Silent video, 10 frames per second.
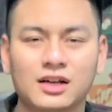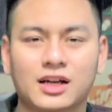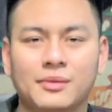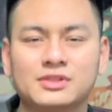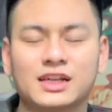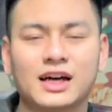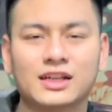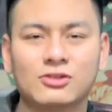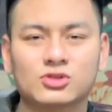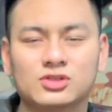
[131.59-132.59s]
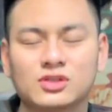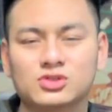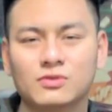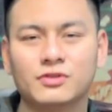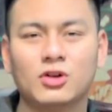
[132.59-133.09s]
Cảm ơn chị đã theo dõi xuyên
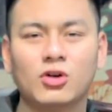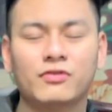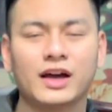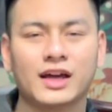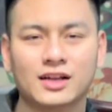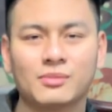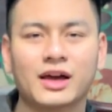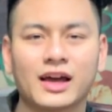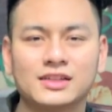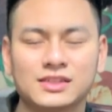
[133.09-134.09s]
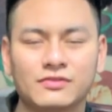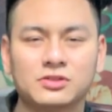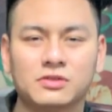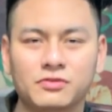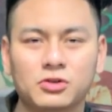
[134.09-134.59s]
suốt video và hẹn gặp lại anh chị vào
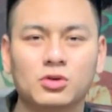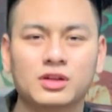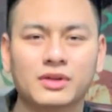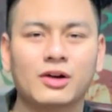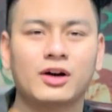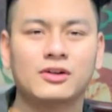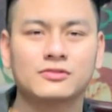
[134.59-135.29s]
những video tiếp theo ạ.